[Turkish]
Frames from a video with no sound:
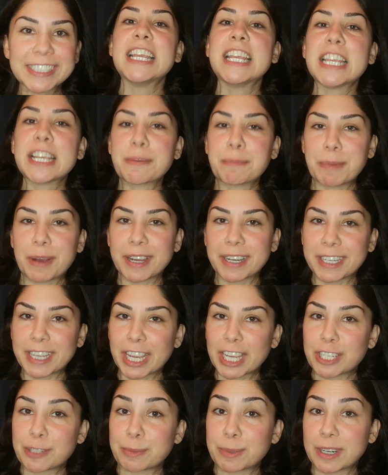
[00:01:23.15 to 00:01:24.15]
İlk
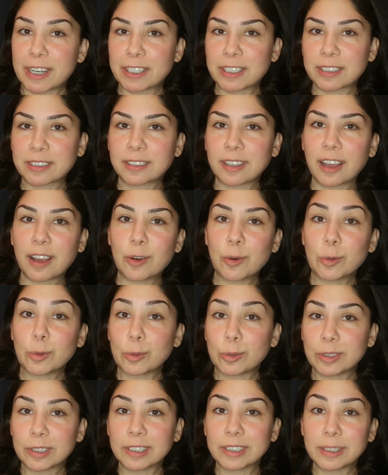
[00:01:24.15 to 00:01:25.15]
makyaj birazcık daha
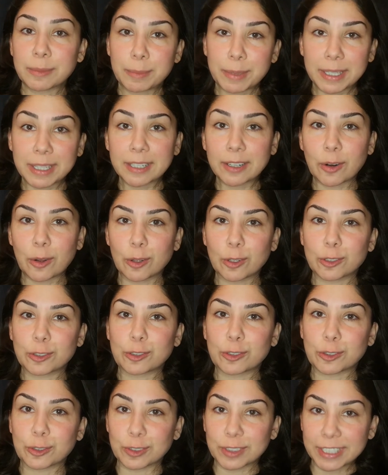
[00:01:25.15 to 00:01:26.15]
uygulanabilir
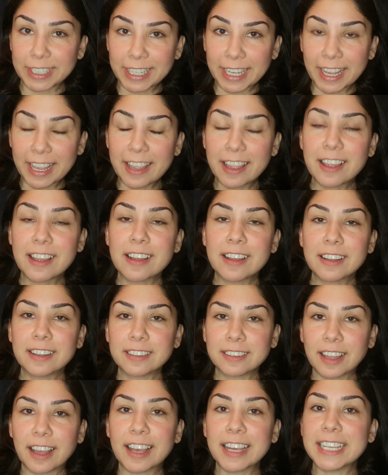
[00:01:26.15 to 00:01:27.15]
olsun diye
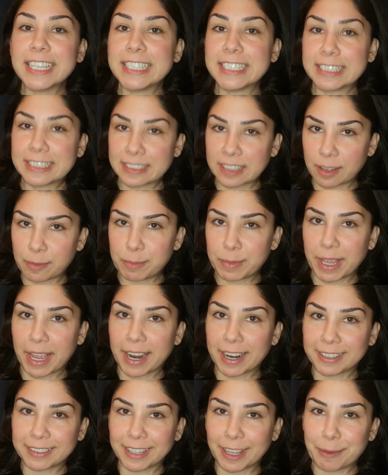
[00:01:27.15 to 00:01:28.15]
daha insan bir
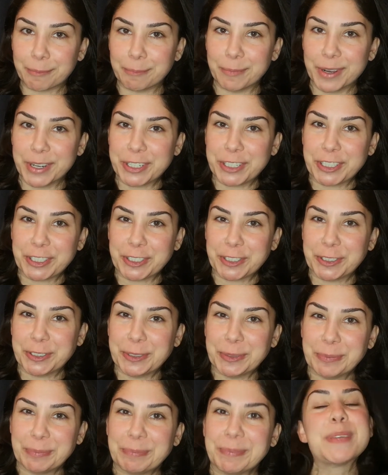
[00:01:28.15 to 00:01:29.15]
yerden
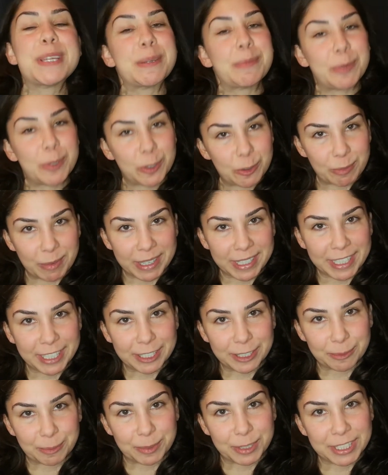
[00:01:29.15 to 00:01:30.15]
başlıyorum. Bir büyücü
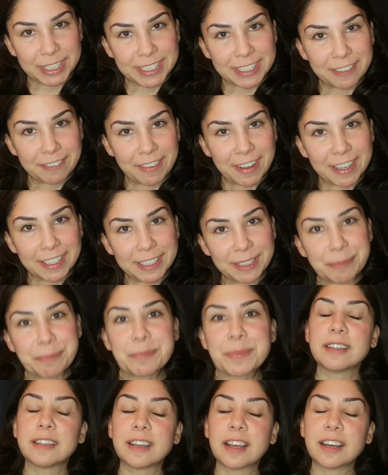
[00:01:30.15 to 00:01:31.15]
makyaj yapacağız efendim.
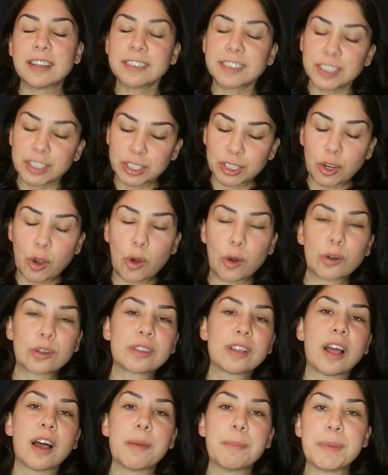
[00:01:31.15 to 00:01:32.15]
Ee, azıcık
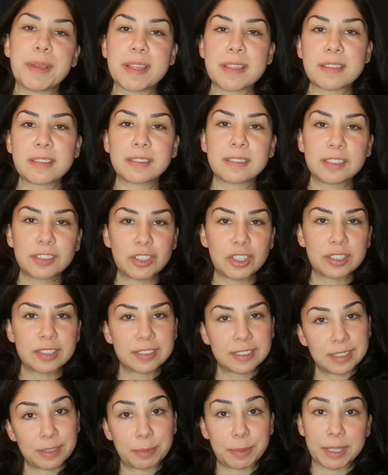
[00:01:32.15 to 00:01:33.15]
hortlağa benzeteceğiz
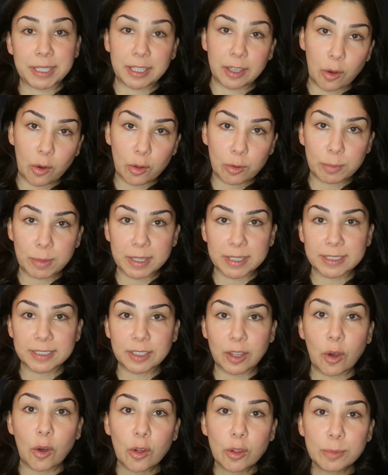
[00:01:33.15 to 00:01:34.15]
tabii ki
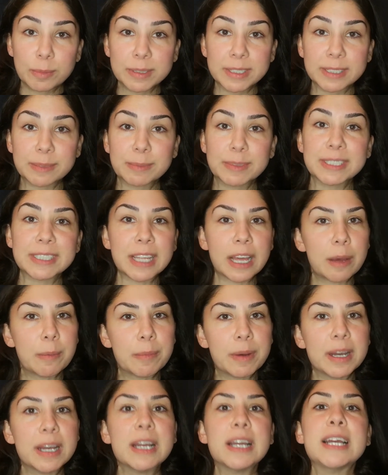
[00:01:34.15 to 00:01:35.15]
olmazsa olmazımız
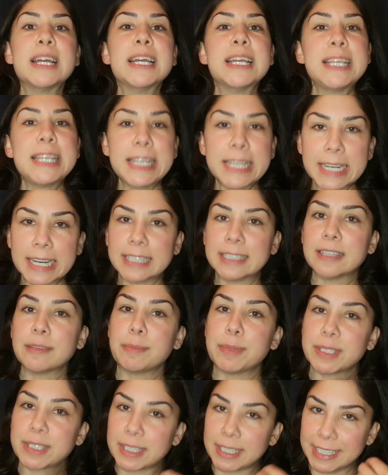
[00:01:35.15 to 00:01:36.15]
ama yine de
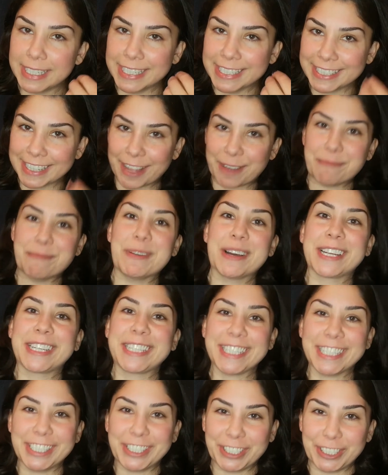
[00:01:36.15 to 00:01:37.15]
bir insan
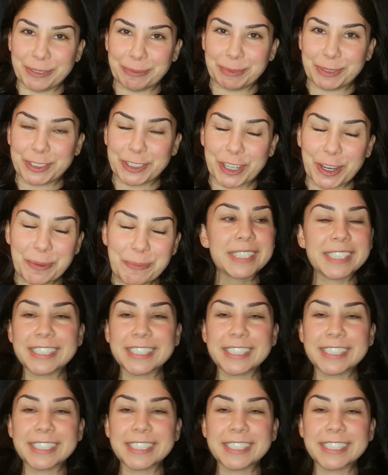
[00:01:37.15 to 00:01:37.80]
makyajı yapacağım.